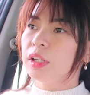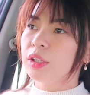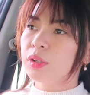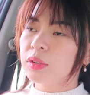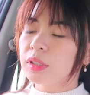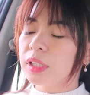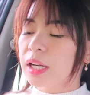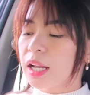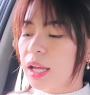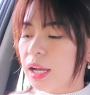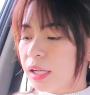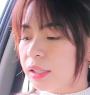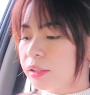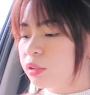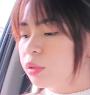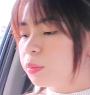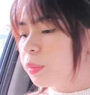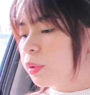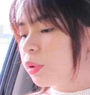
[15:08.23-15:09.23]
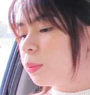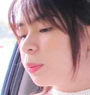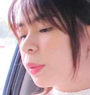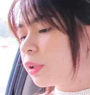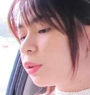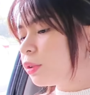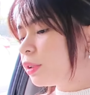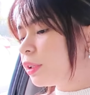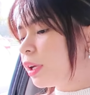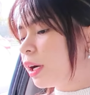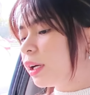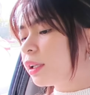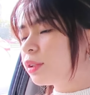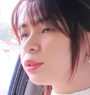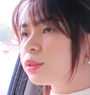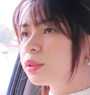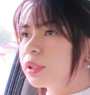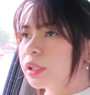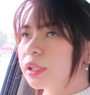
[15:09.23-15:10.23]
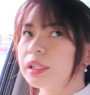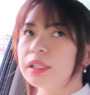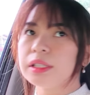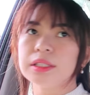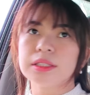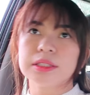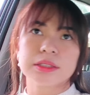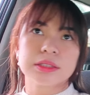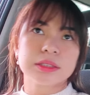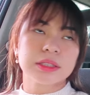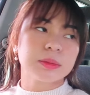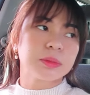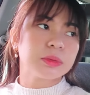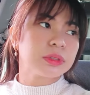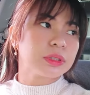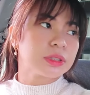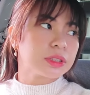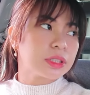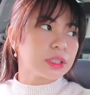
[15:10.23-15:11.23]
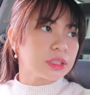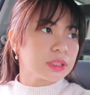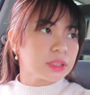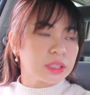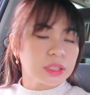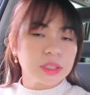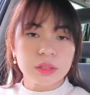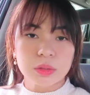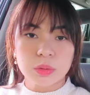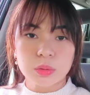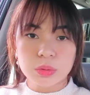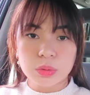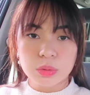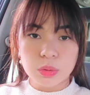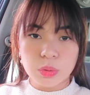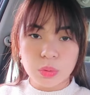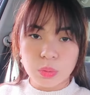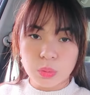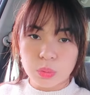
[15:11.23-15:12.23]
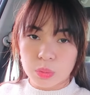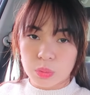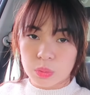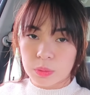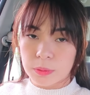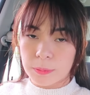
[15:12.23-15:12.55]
lang yung nilakad ko pero pagod na ako guys. Tapos ang sakit ng likod ko.